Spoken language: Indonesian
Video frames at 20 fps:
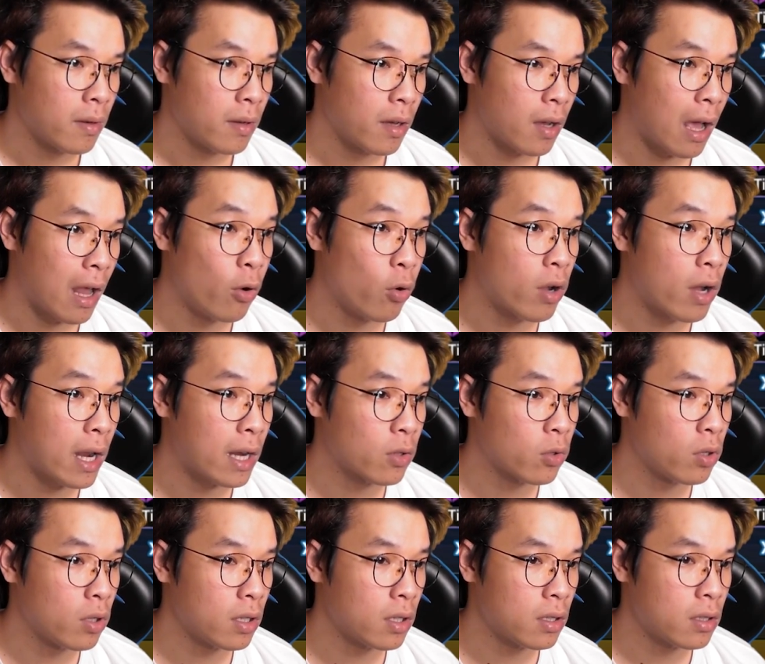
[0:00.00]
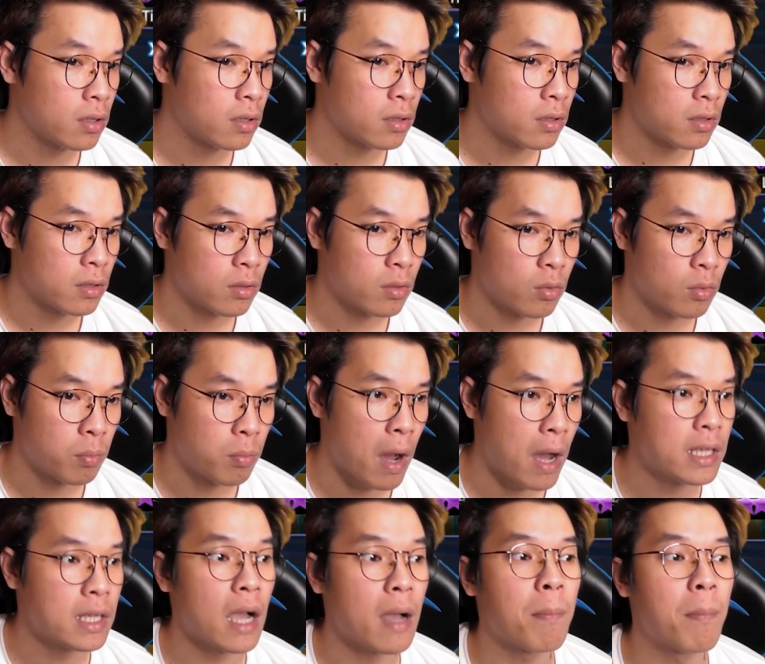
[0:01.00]
Alucard gue
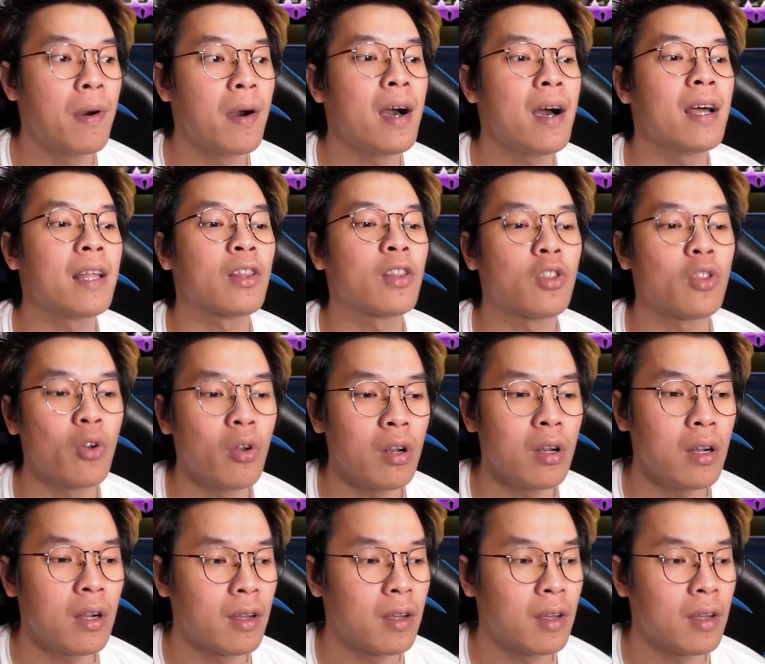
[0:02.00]
banyak betul